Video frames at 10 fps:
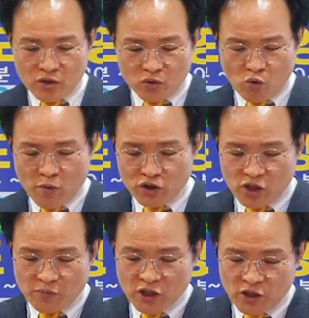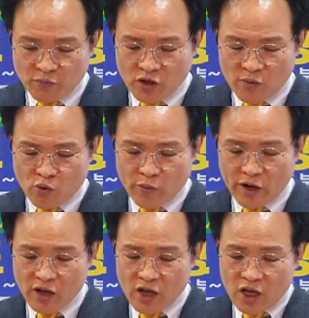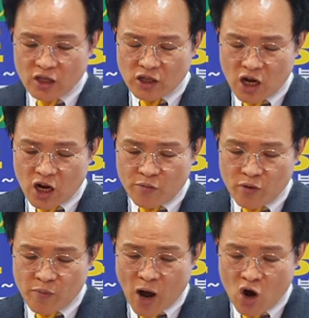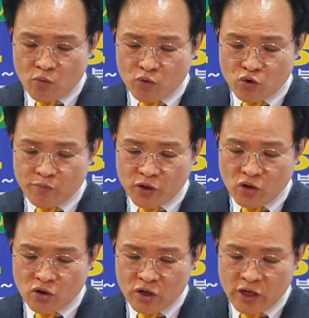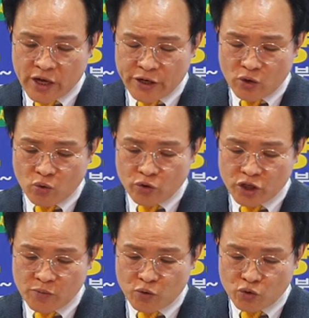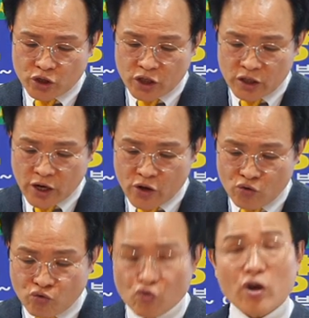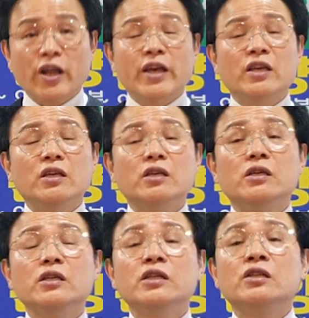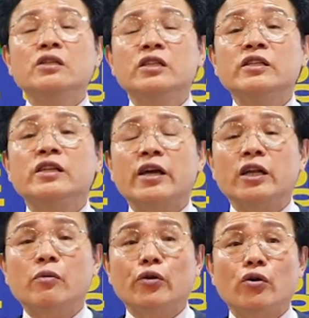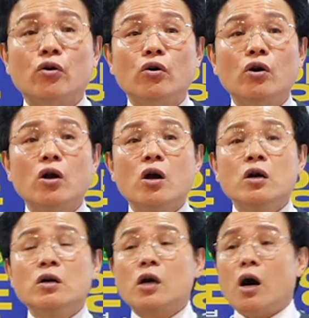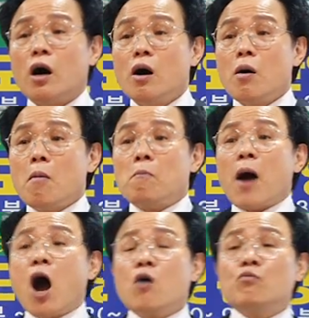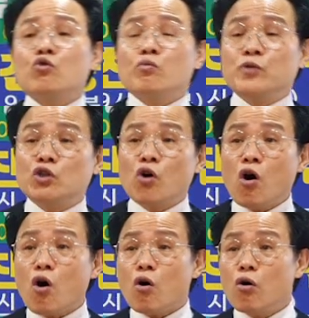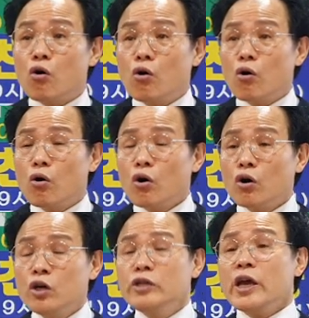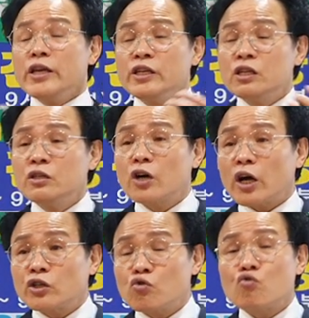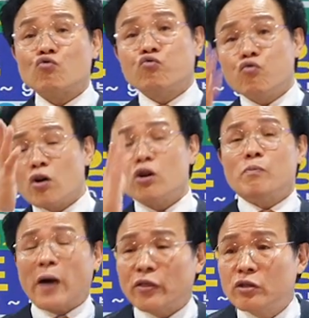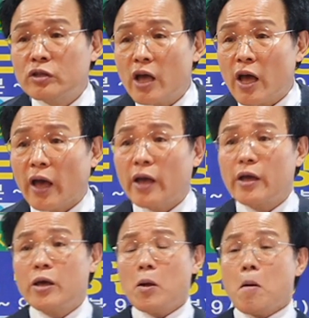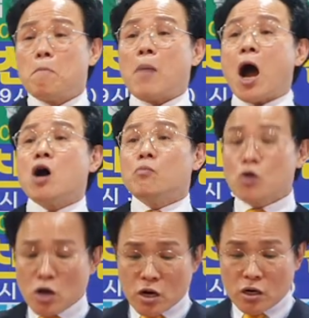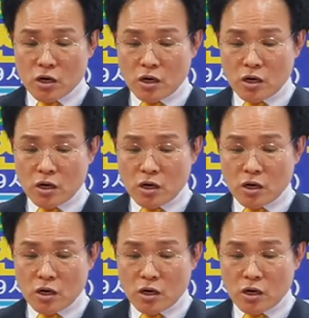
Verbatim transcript: 노마 10장 10절에 보면 사람이 마음으로 믿어 의에 이르고 입으로 시인하여 구원에 이르니라 이래버려. 그러니까 마음으로 믿어 의에 이르 가지고 구원을 받는데 마음을